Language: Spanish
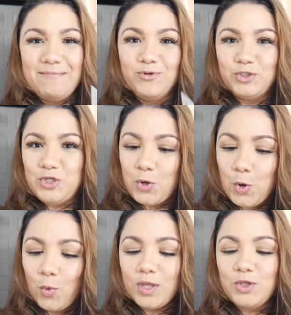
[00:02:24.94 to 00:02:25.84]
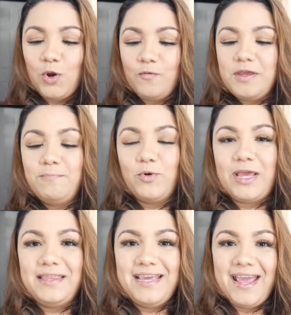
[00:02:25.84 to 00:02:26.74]
emocionó cuando lo vi
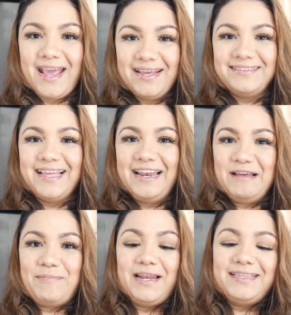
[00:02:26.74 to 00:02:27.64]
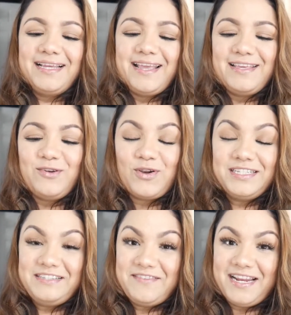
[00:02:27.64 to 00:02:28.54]
porque dije esta es la paleta que quiero
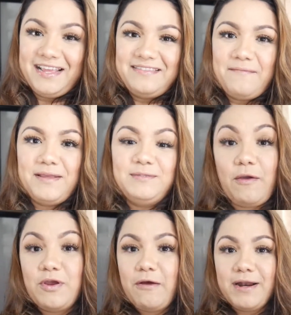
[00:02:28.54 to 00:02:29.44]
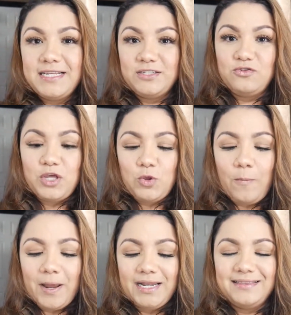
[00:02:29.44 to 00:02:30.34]
recibir este mes porque había una variación de dos
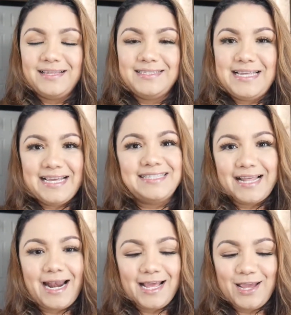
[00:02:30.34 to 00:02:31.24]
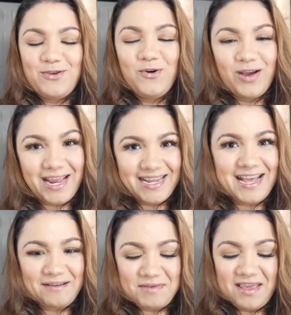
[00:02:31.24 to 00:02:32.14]
paletas y esta era la que yo
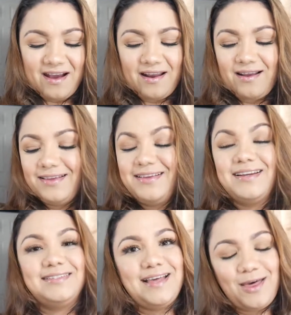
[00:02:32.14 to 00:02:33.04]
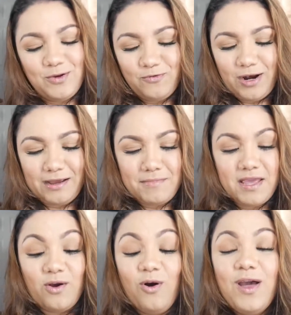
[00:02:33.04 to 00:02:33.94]
quería que me llegara y gracias a Dios fue la que me
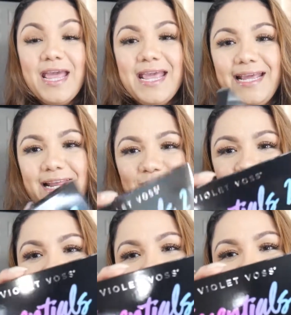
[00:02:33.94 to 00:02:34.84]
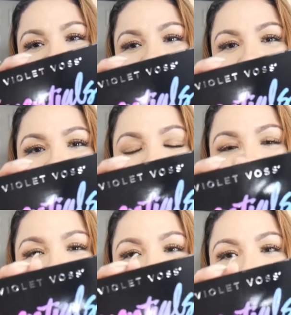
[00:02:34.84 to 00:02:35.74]
llegó y les estoy hablando de la
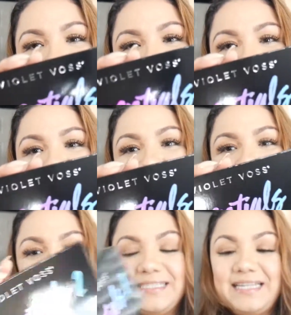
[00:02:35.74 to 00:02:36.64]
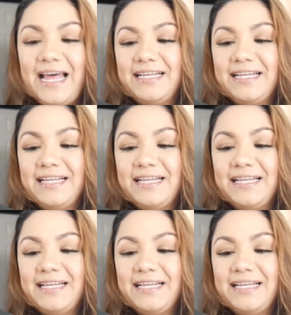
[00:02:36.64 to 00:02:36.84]
marca Violet Boss que es la